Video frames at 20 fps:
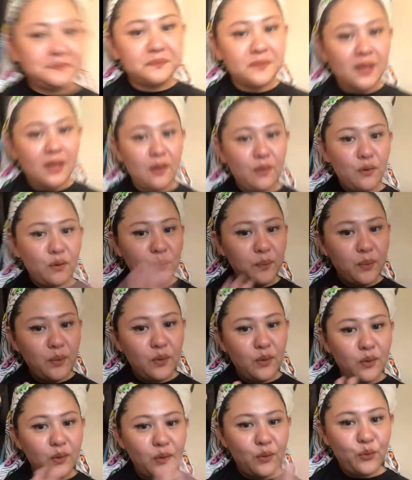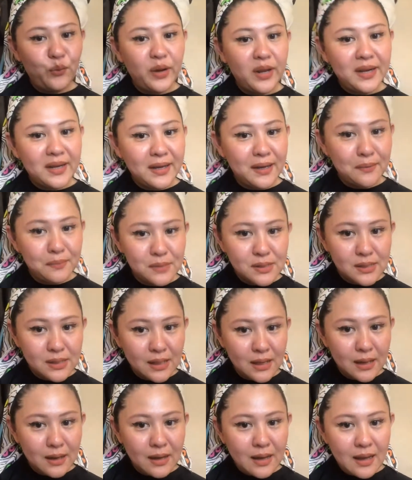Hello po, welcome
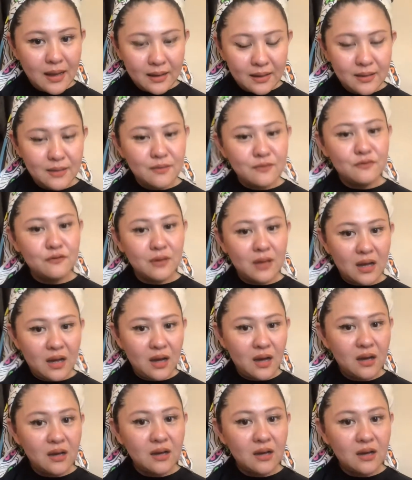sa aking vlog.